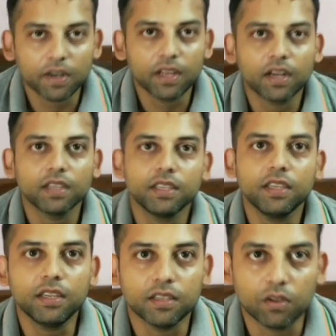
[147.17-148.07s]
पड़ेगा जी
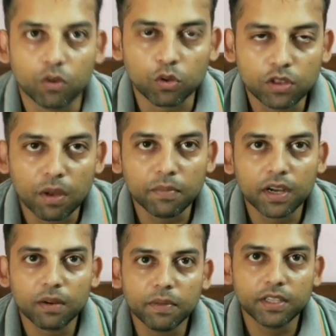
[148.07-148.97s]
उत्तम
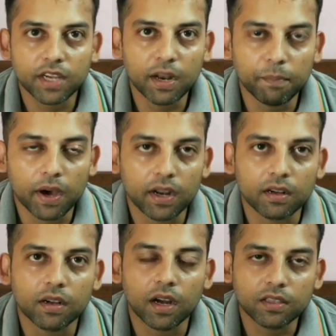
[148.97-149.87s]
नगर में जैन
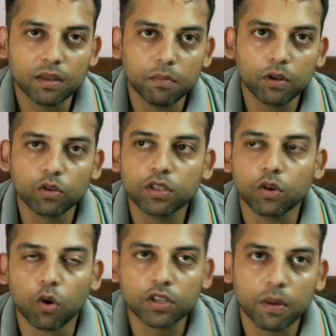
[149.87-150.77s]
पार्क घर से बिल्कुल
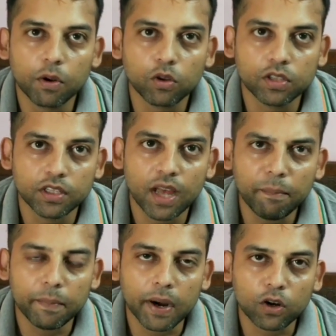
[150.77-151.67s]
रोड से बिल्कुल सीधा
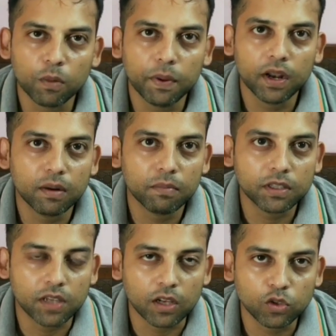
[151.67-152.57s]
मेट्रो पिलर नंबर
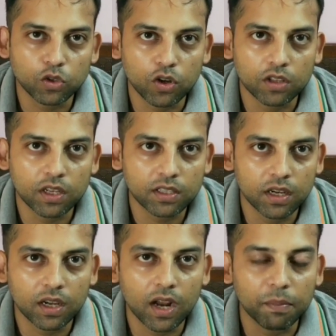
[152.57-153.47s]
सात से
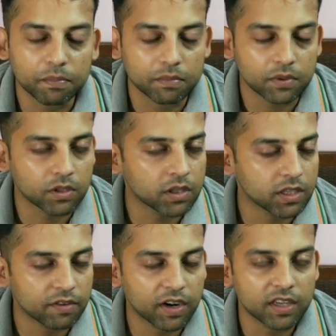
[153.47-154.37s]
अगर आप
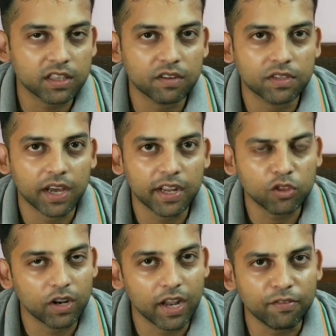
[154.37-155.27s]
नजफगढ़ की तरफ जा रहे हैं
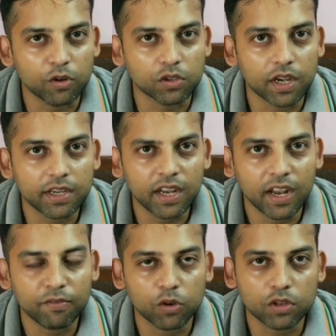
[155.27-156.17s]
तो लेफ्ट हो जाइए
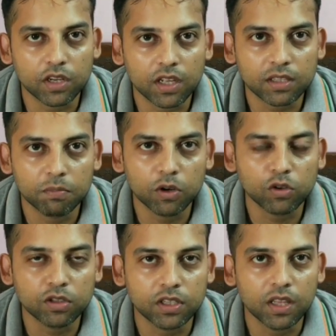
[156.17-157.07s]
लेफ्ट होते के
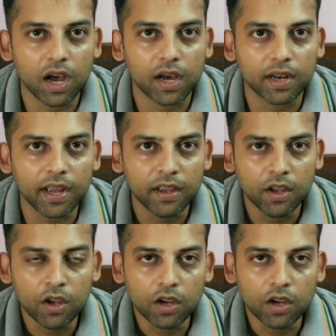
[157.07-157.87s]
बिल्कुल सीधा आना है